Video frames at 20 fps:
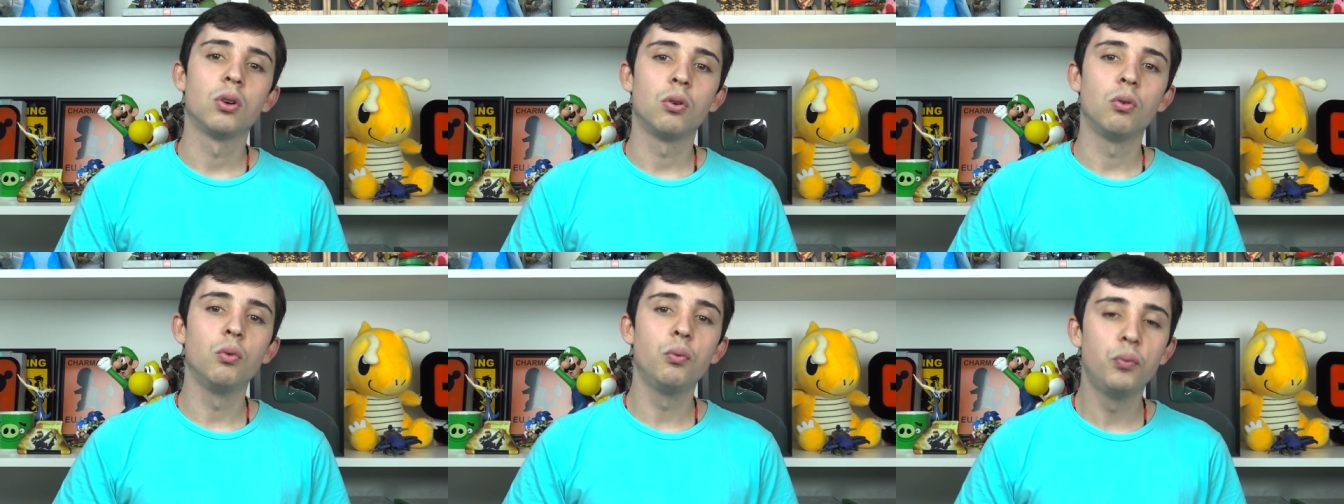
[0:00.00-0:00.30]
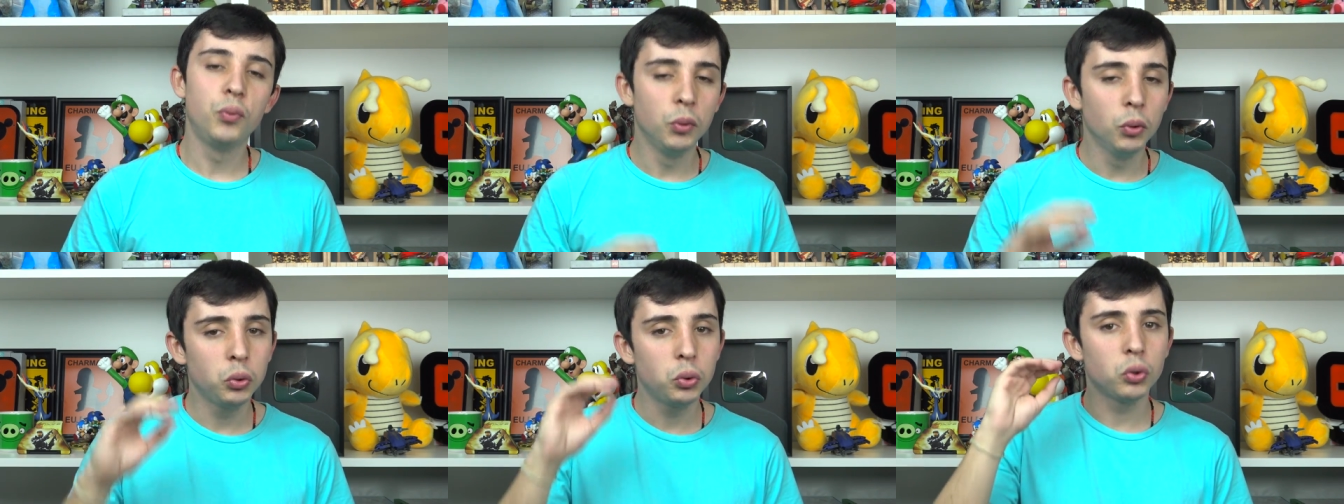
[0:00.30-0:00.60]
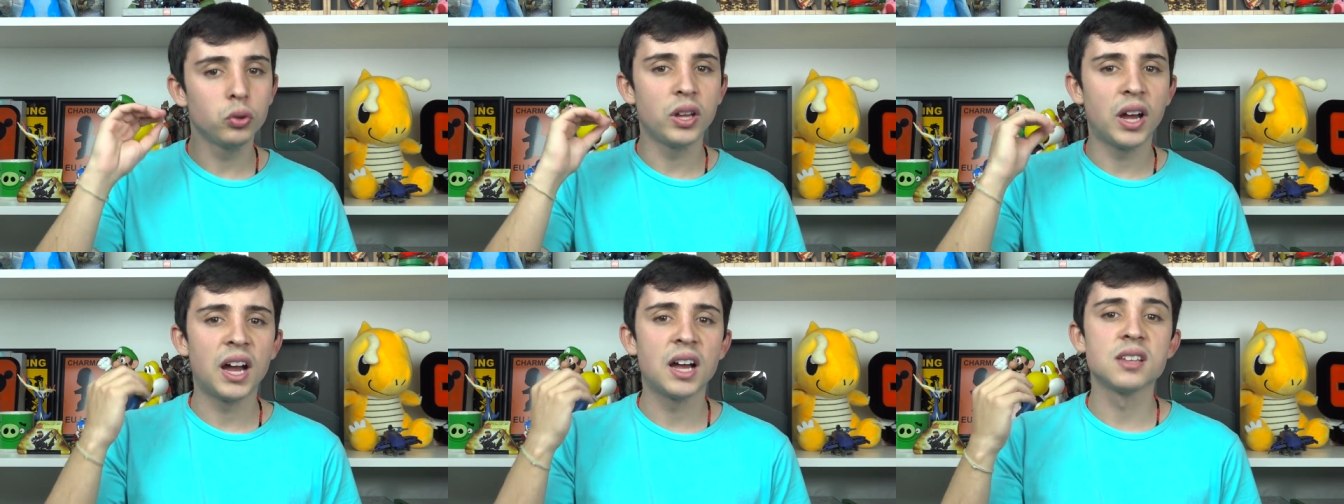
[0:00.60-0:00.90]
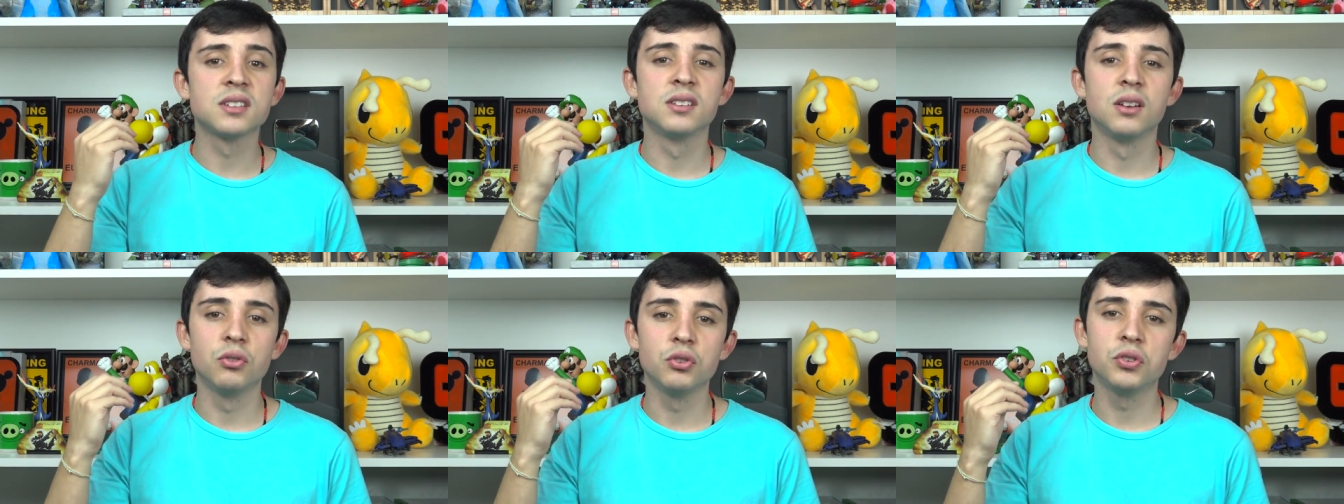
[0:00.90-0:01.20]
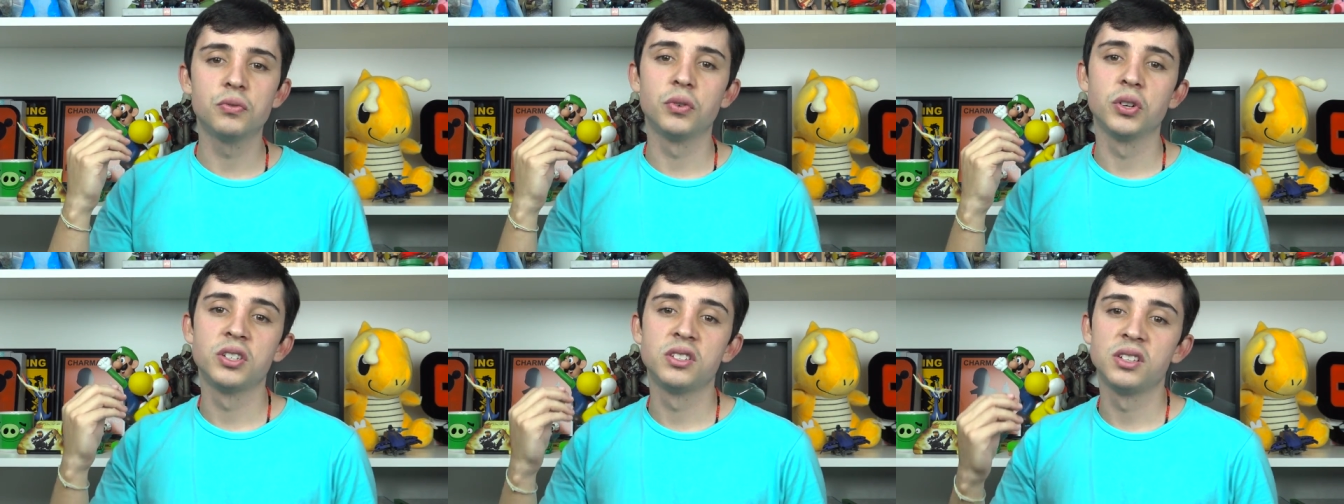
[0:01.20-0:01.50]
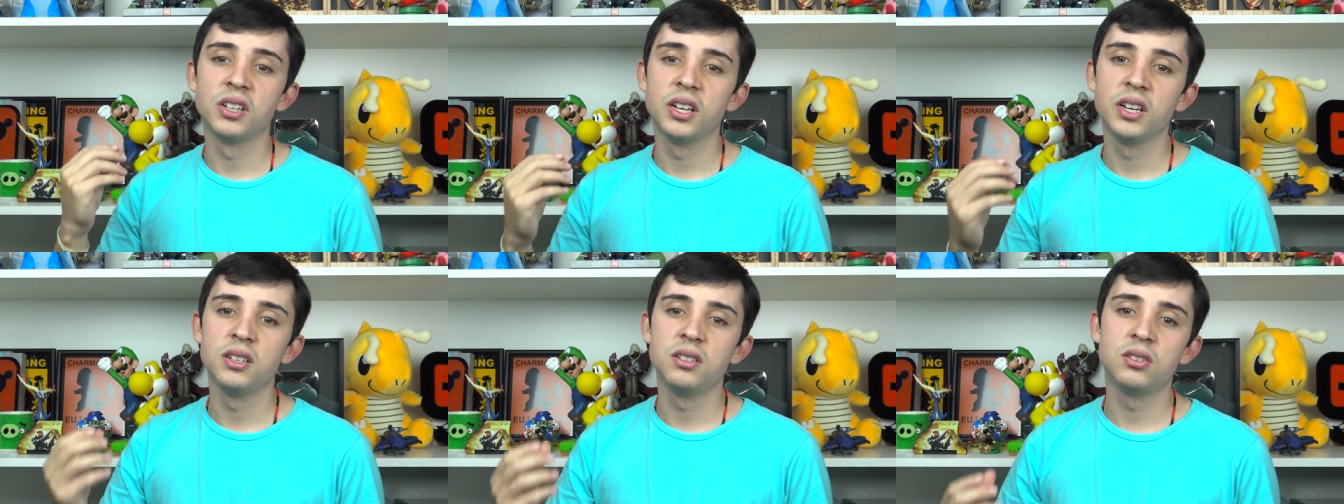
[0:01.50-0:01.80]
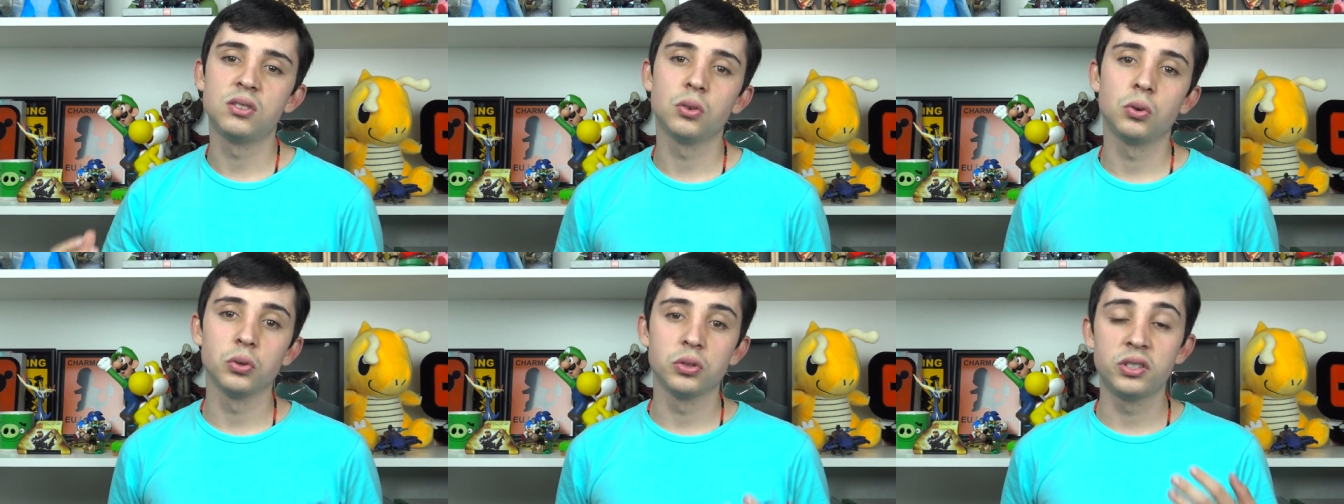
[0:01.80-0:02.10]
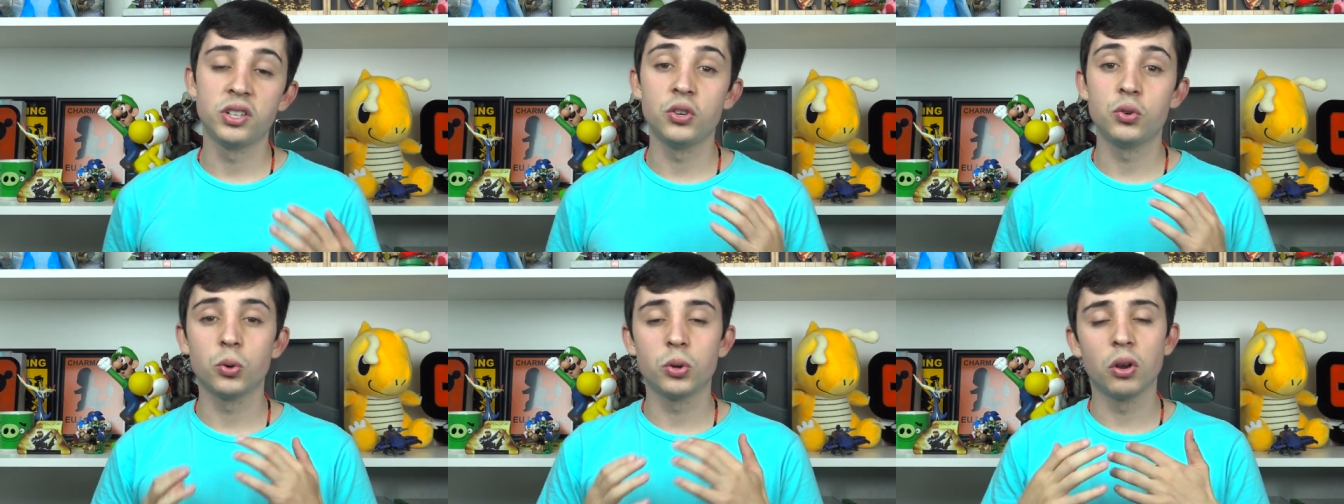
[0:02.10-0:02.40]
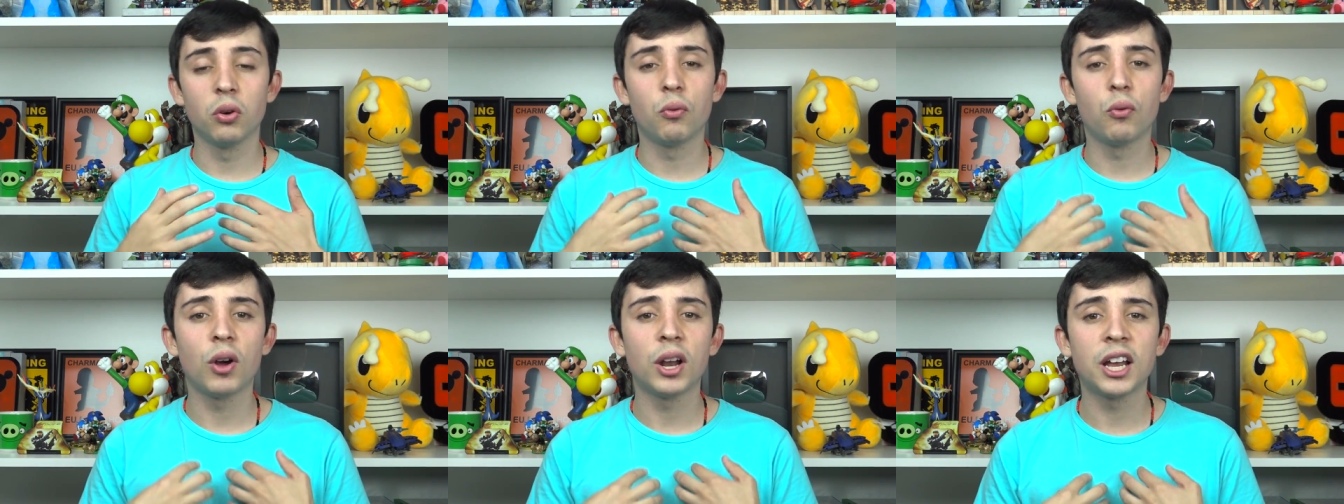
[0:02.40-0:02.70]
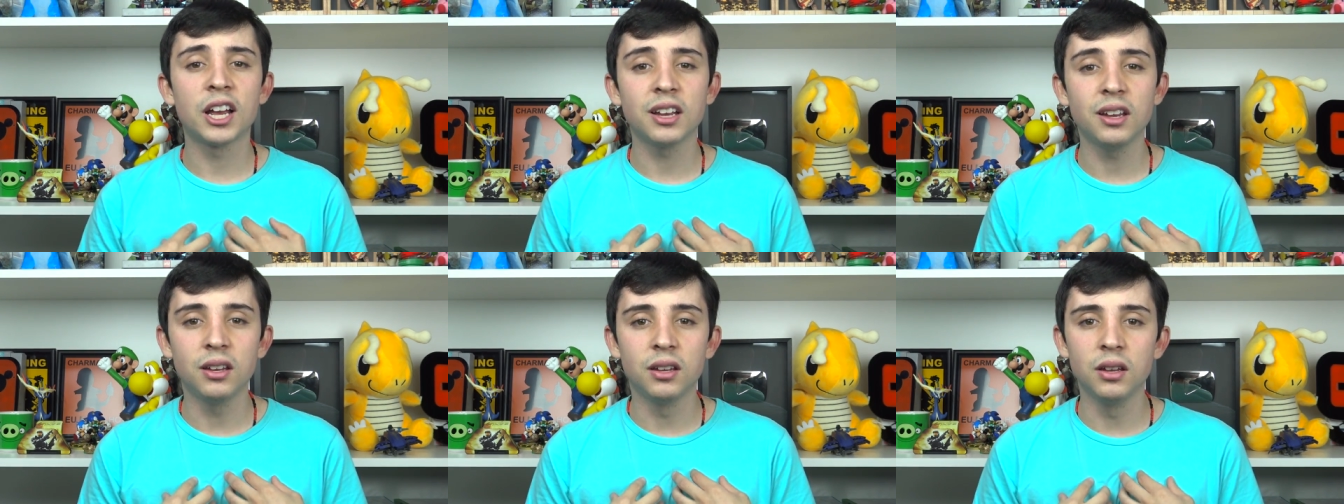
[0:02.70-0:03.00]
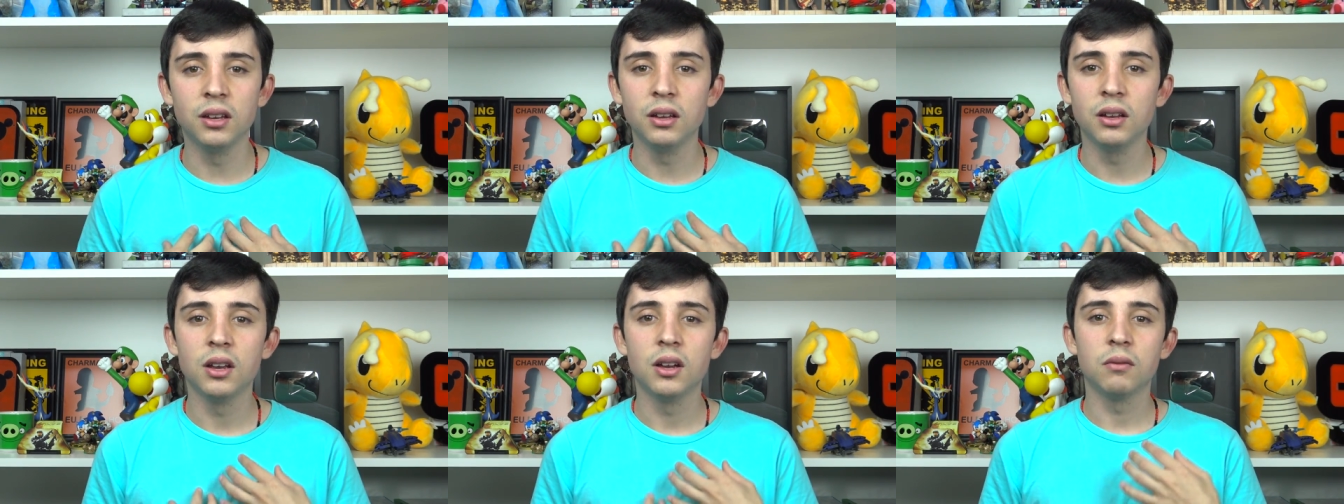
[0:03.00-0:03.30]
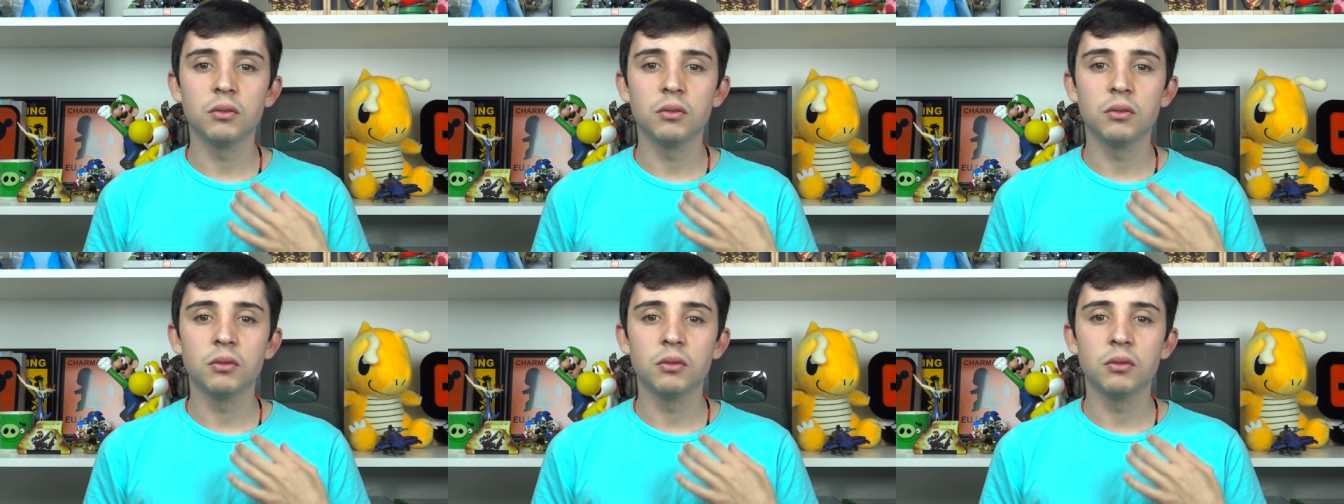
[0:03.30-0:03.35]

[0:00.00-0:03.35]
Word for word: o filtro da razão de vocês, ou seja, o que eu falar aqui,